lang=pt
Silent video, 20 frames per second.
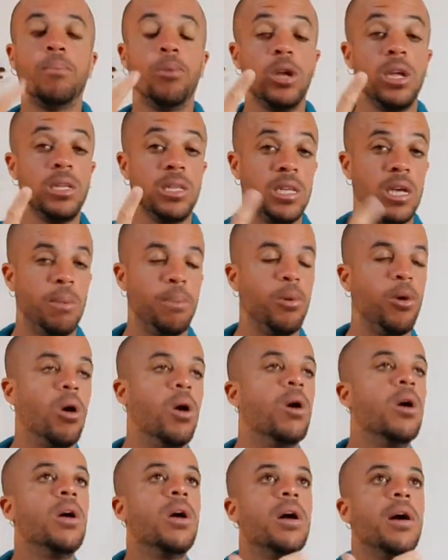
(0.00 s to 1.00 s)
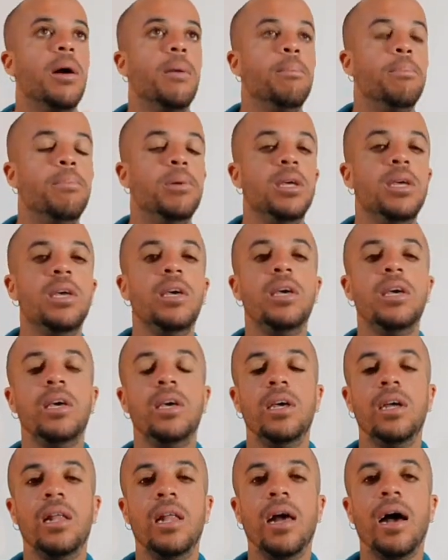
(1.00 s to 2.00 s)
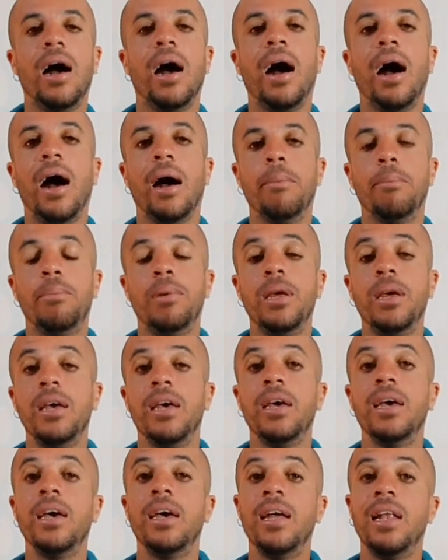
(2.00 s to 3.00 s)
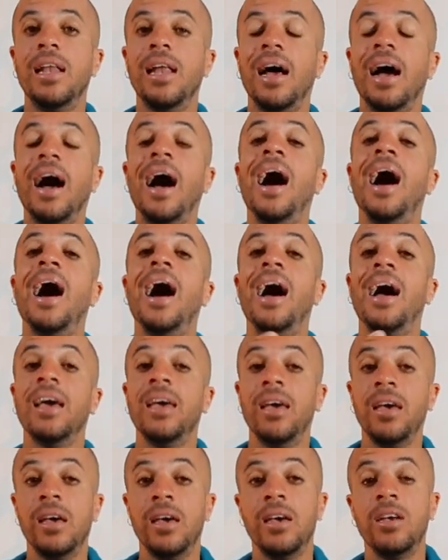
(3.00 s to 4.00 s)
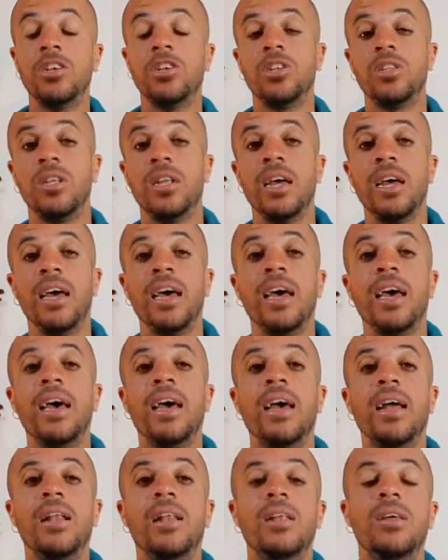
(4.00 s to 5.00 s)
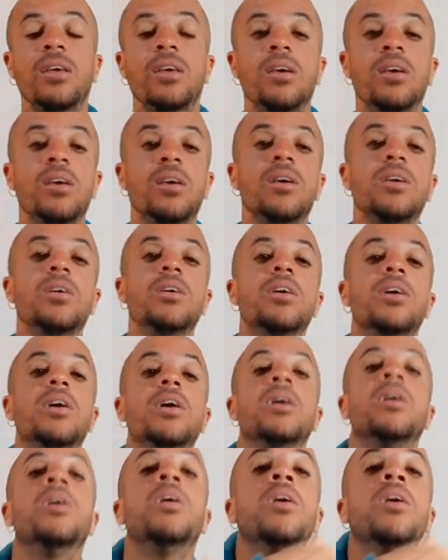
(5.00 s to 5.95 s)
Por exemplo, ó, brilha, brilha, estrelinha,